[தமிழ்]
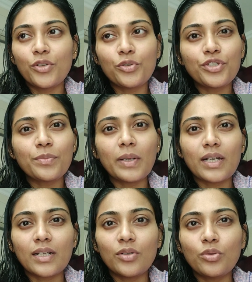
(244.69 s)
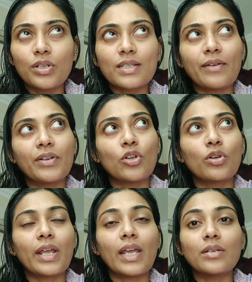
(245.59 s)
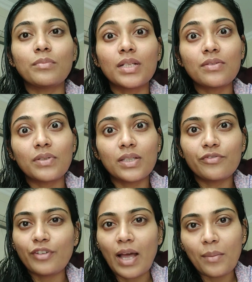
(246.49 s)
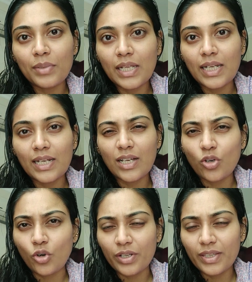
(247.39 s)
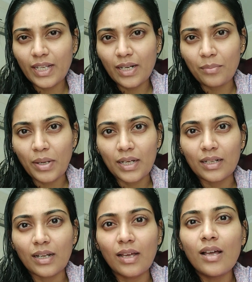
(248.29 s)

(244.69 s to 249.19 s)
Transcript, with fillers: யோசிச்சு பாருங்கள் ஒரு செவன் ஆர் எயிட் மந்த்ஸ் வந்து ஃபேமிலி இல்லை குழந்தைங்கள பார்க்கல